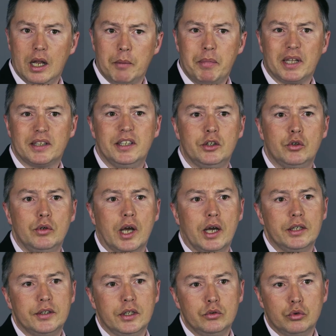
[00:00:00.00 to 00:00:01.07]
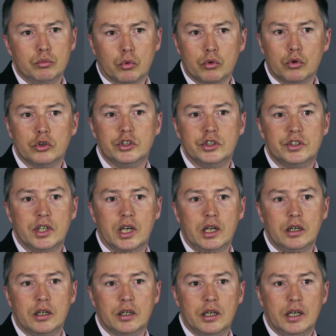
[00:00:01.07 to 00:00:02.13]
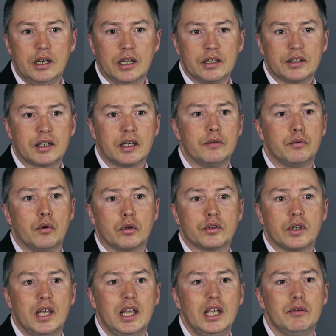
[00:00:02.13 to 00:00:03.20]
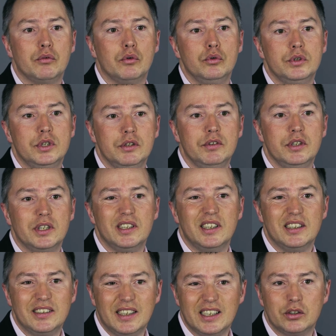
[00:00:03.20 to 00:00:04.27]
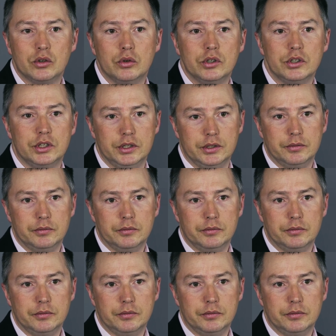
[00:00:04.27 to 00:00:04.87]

La particularité du monde logiciel est la très forte évolutivité des technologies,